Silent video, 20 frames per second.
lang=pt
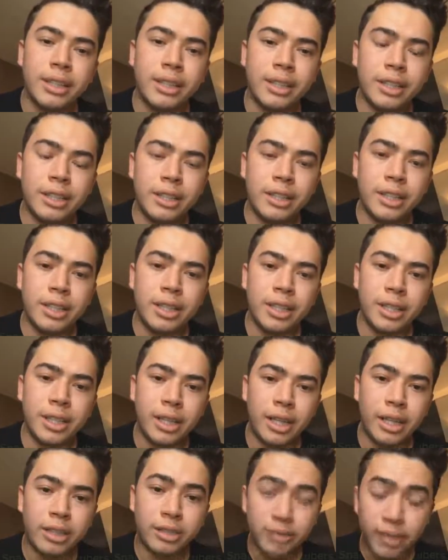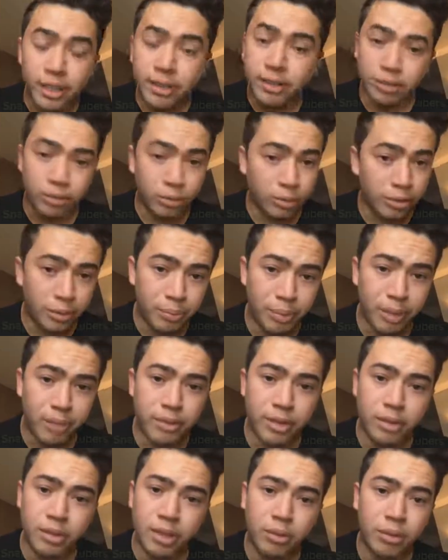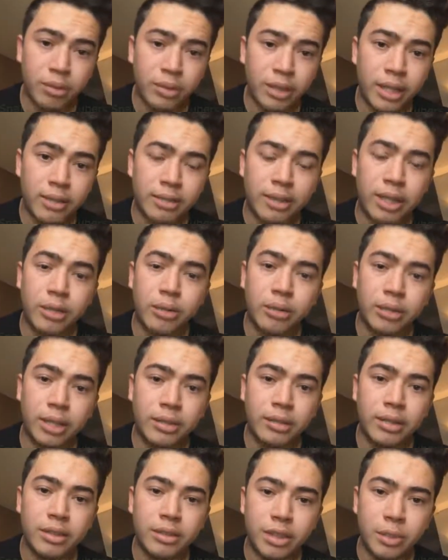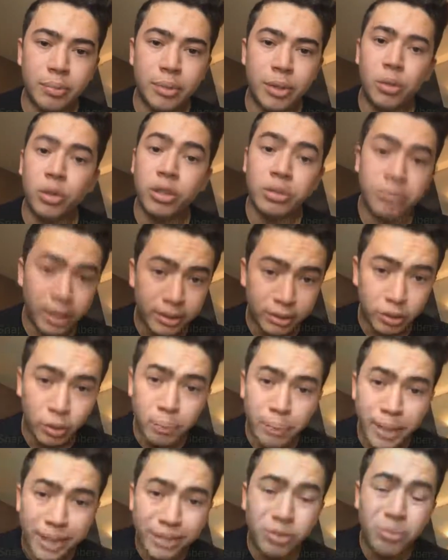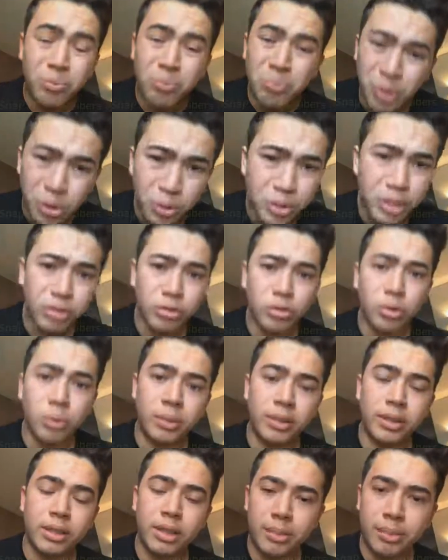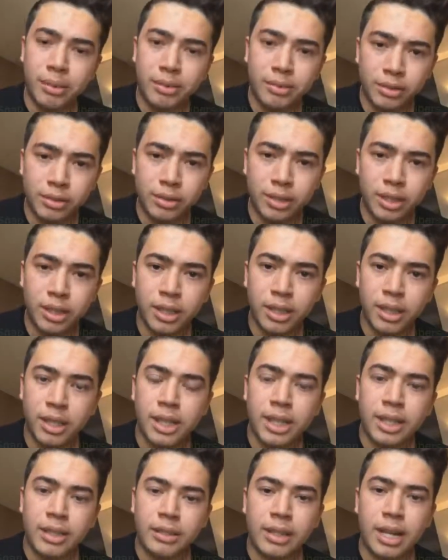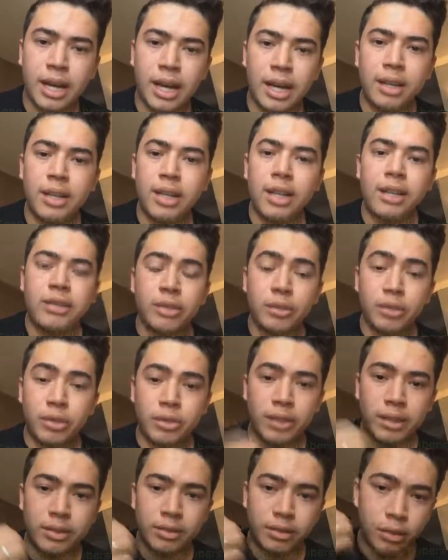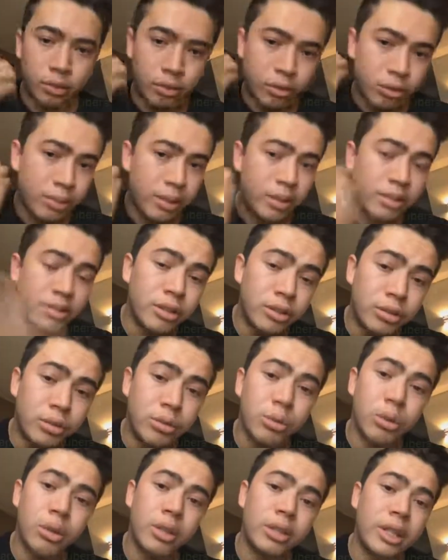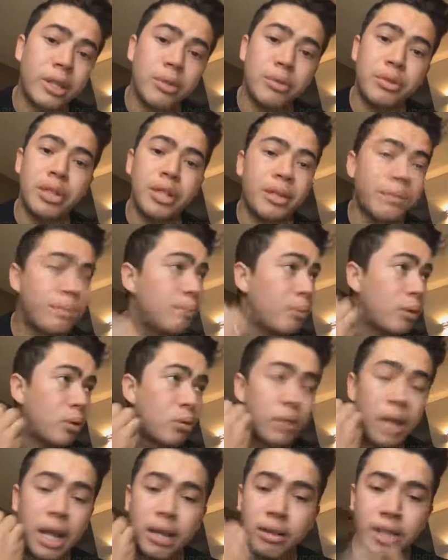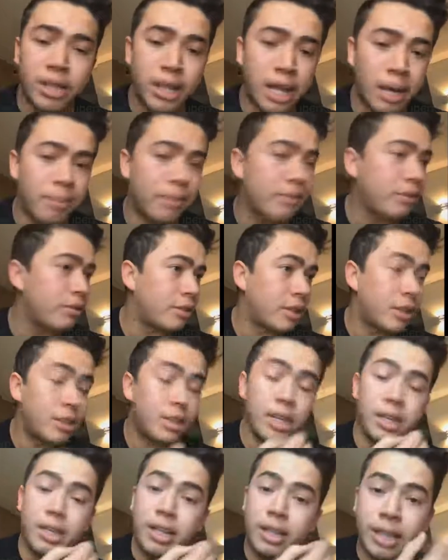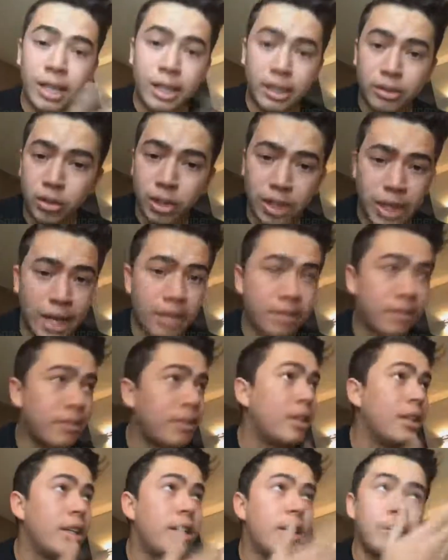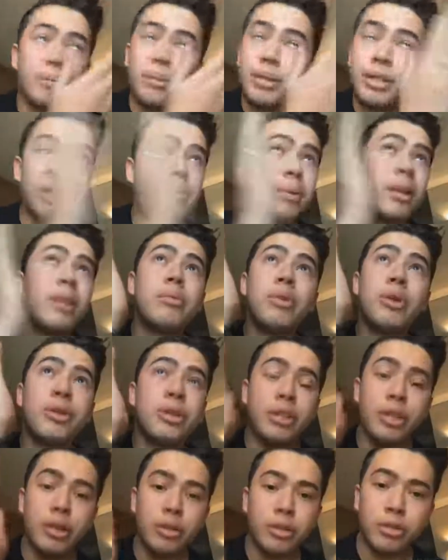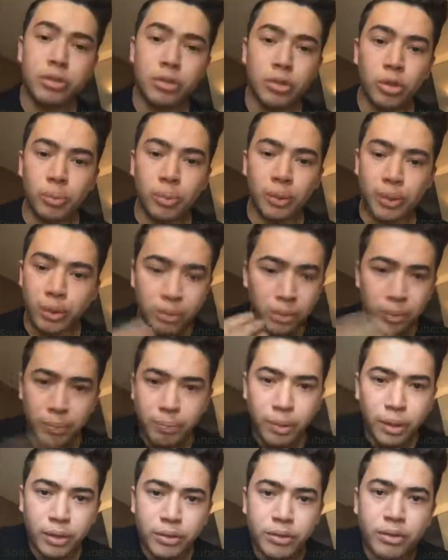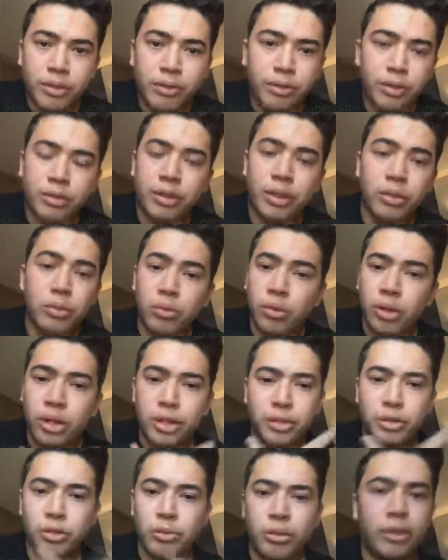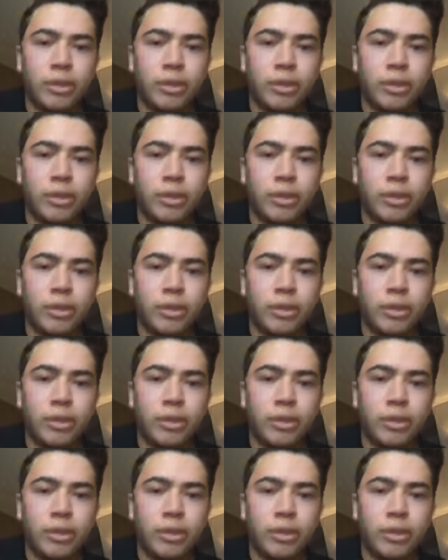e que às vezes os imprevistos acontecem e acontece esse tipo de coisa. Mas eu peço mil desculpas aqui para você tá? Se eu tivesse, se eu soubesse disso ontem, eu tinha procurado ligar para você, tinha ido até na sua casa pedir pelo amor de Deus desculpa, porque eu não importo se você não gosta do